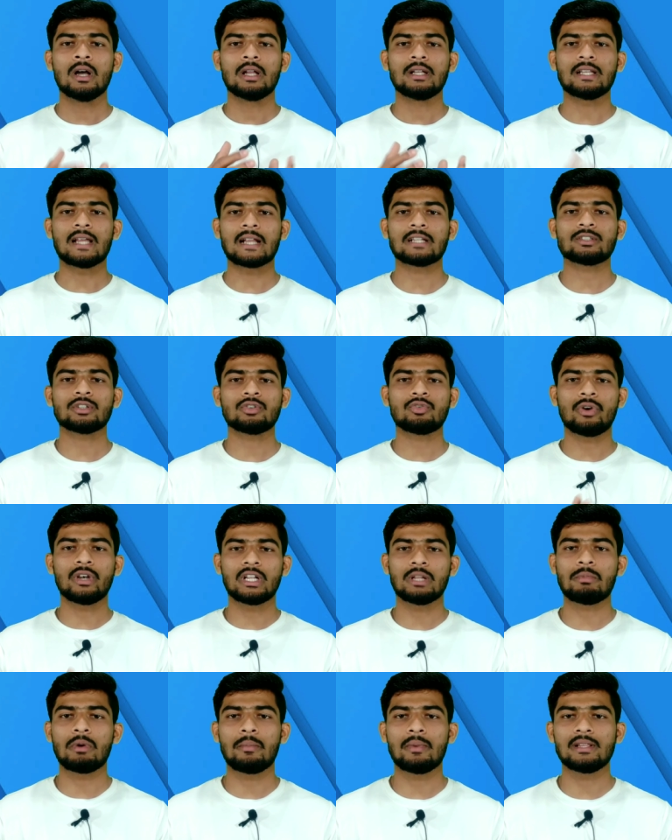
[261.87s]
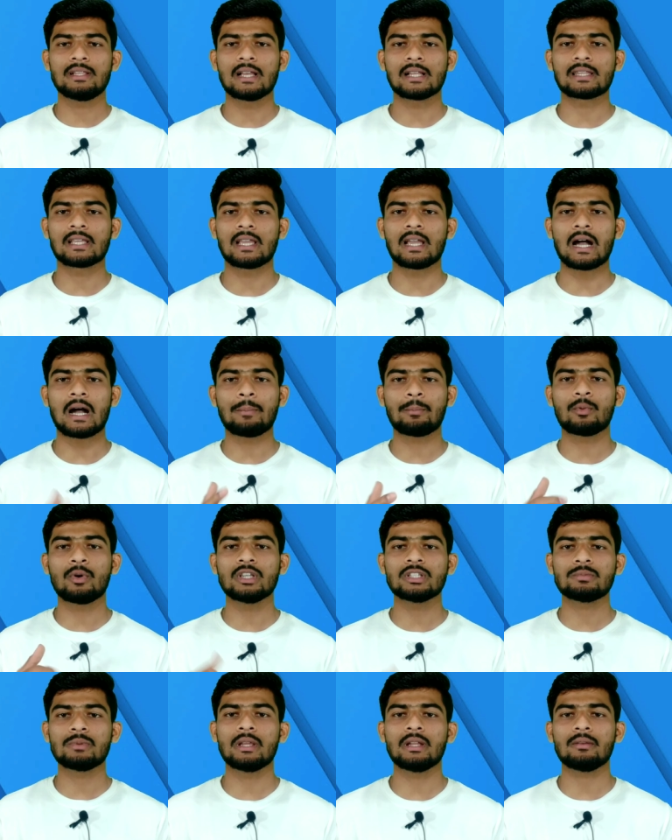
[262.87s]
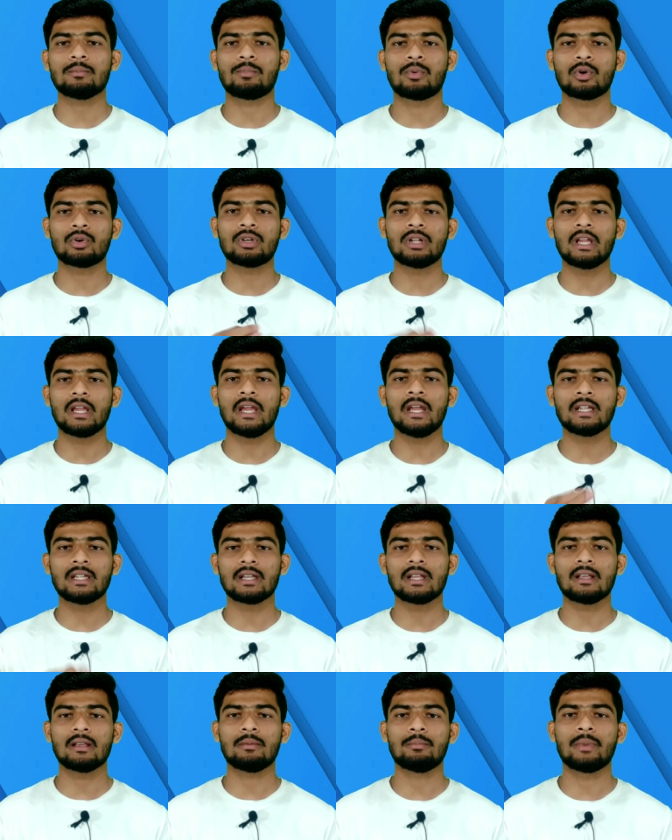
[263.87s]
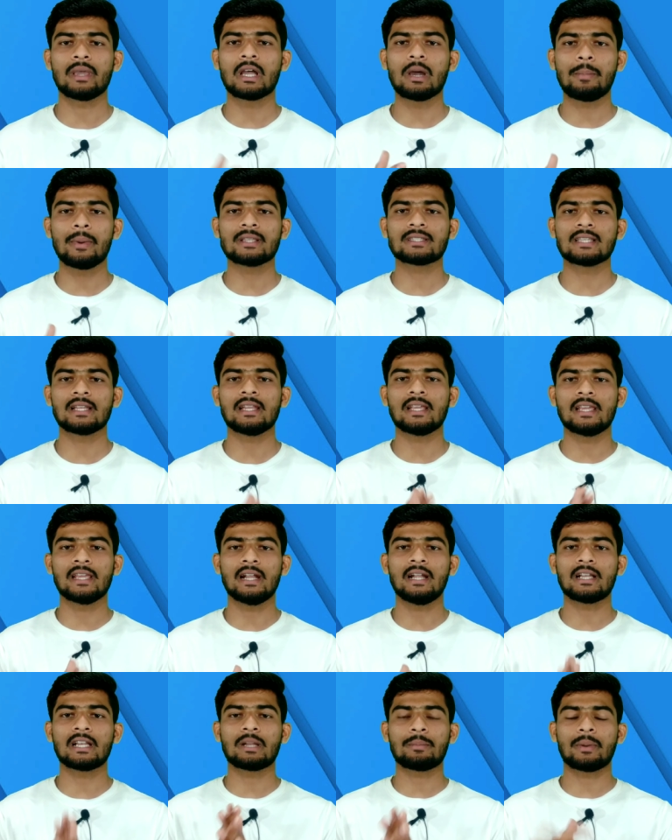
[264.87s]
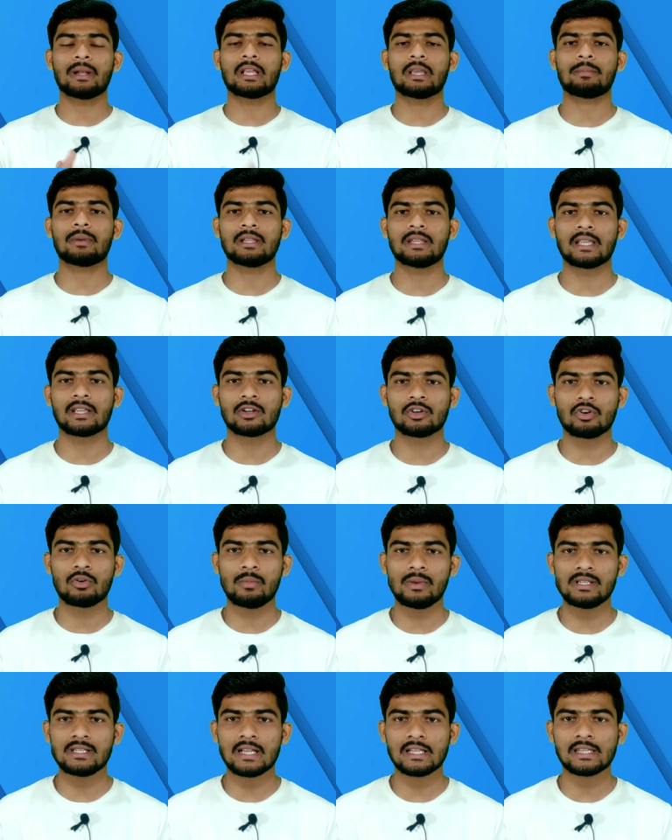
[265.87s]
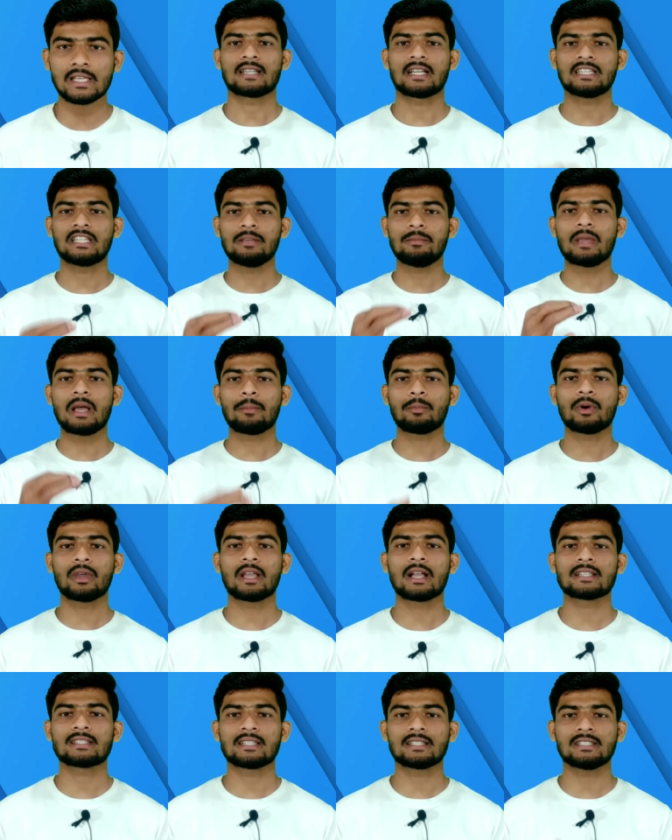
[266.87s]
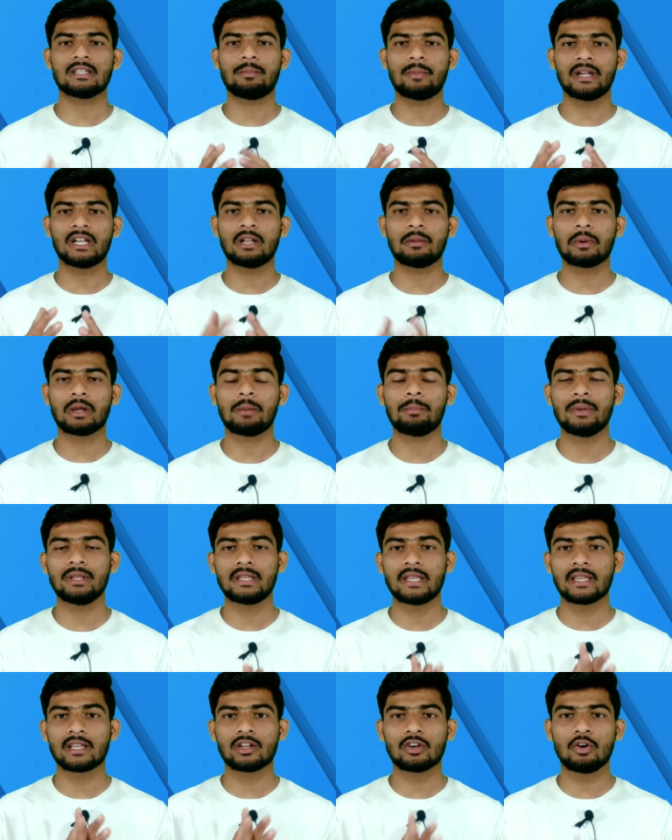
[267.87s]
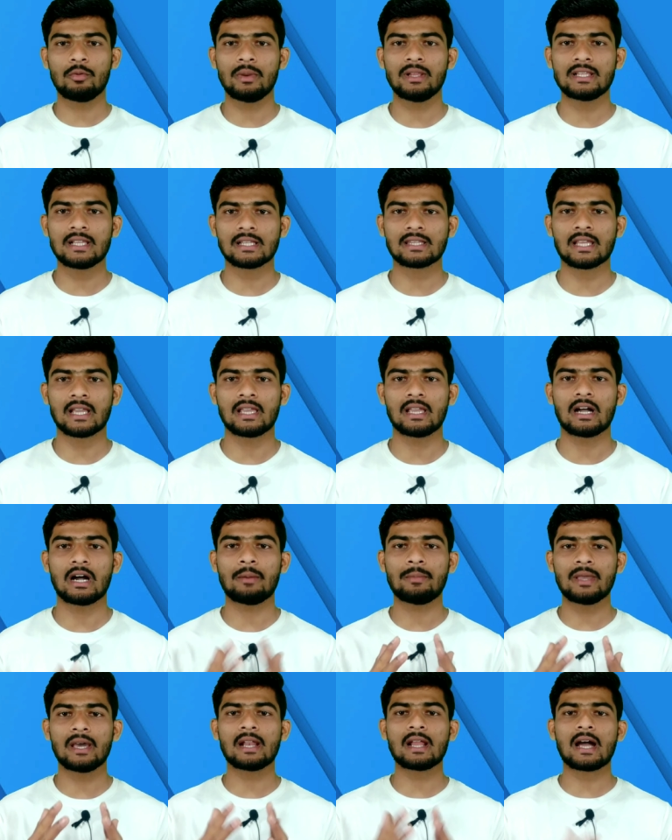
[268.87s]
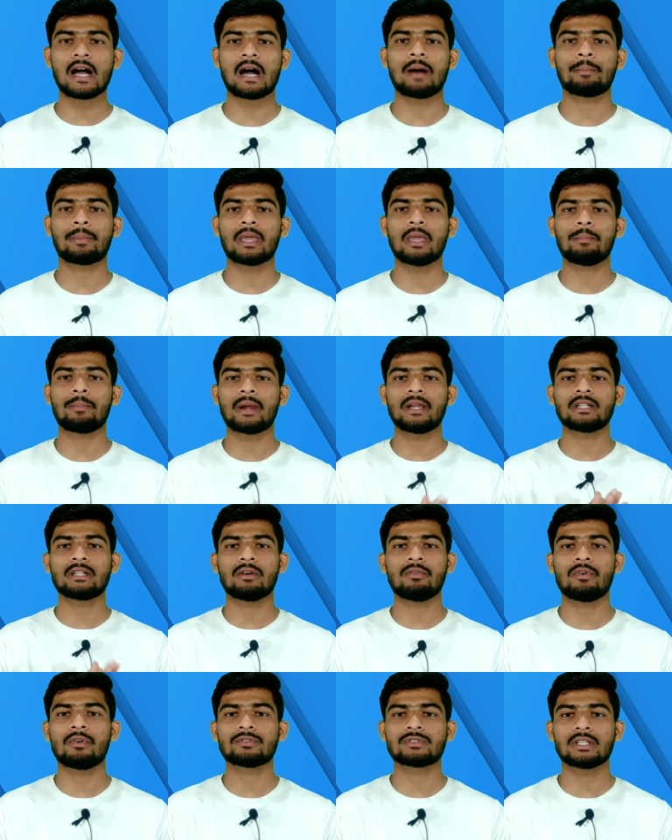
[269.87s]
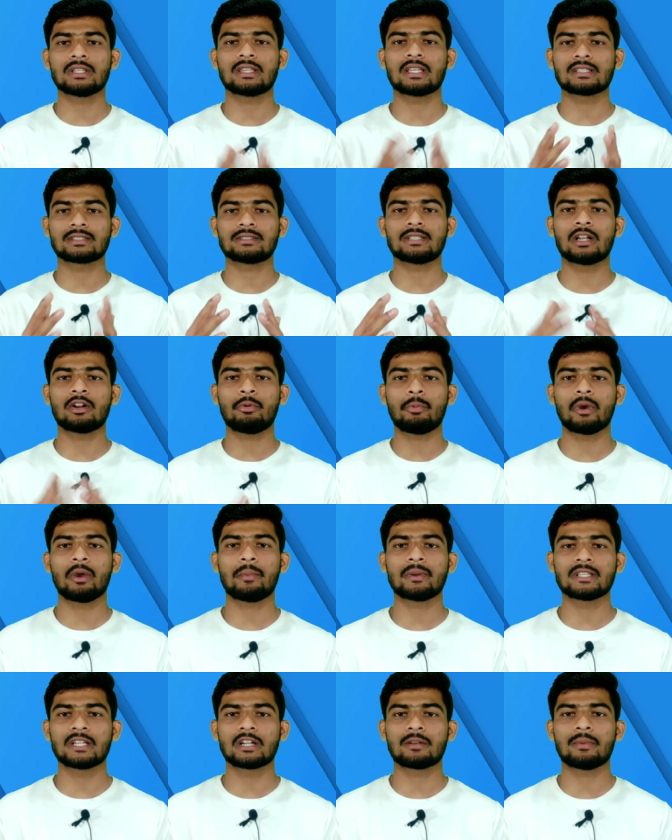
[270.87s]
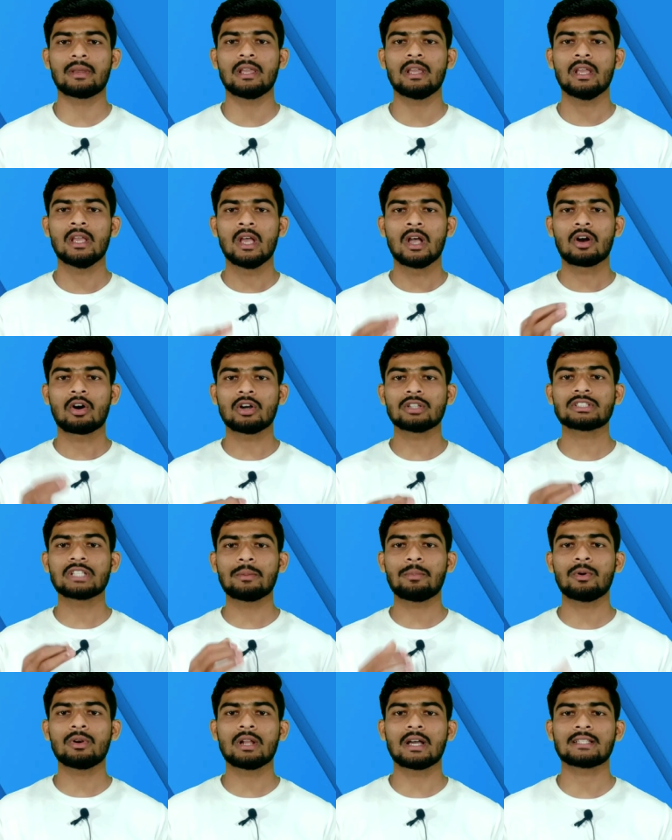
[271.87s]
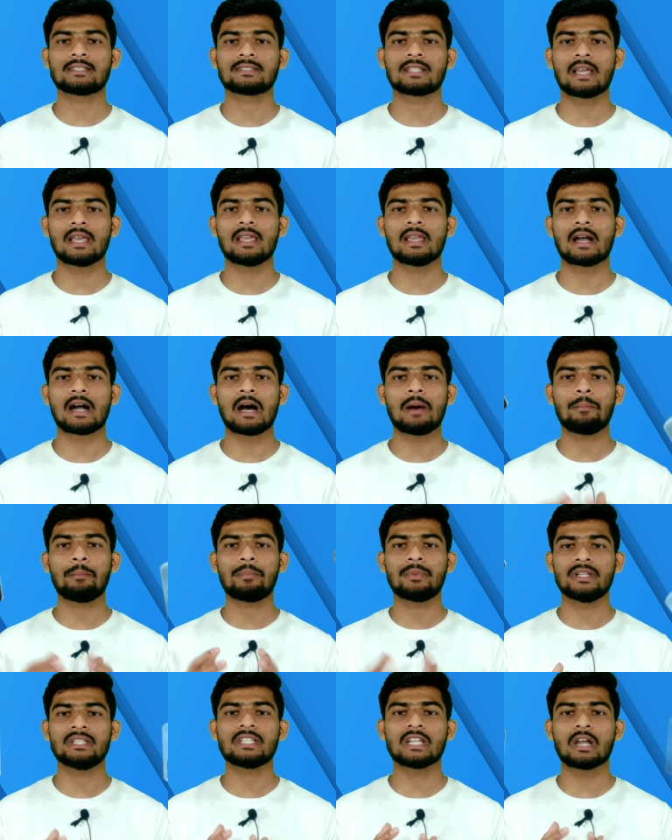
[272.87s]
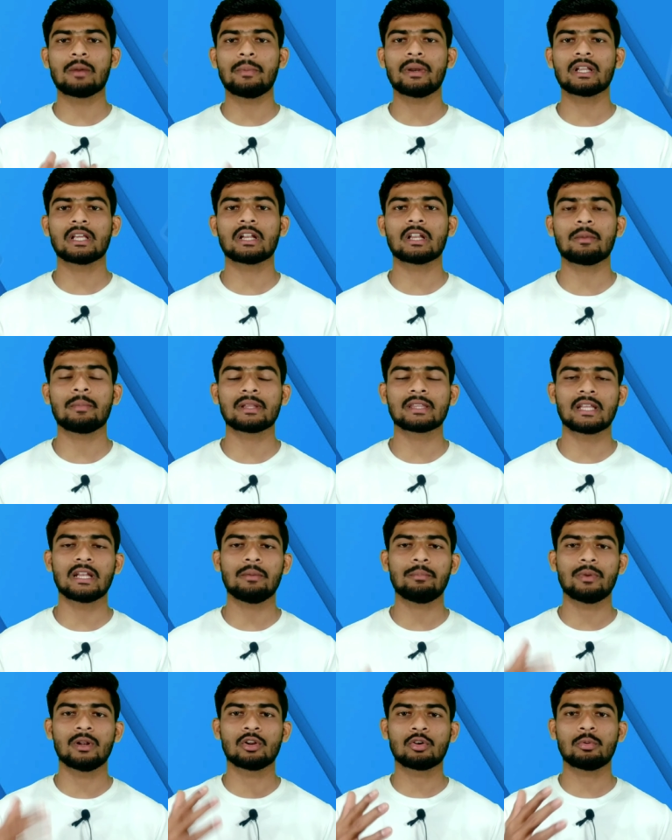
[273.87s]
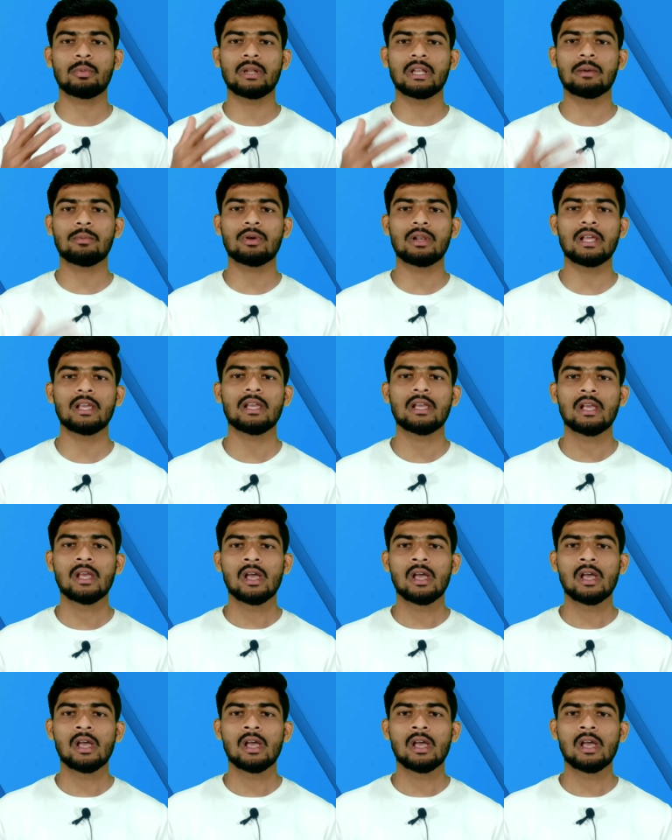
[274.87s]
नार्जो 20 में मिल जाता है आपको इसमें 48 मेगापिक्सल एल ट्रिपल कैमरा देखने को मिल जाता है साथ ही में आपको एक अच्छा सा बैटरी बैकअप भी देखने को मिल जाता है अब यार आपके पॉइंट ऑफ व्यू से दस हज़ार रुपए के बजट में कौन सा फ़ोन अच्छा है आप नीचे कमेंट करके बताना बिल्कुल भी ना बोले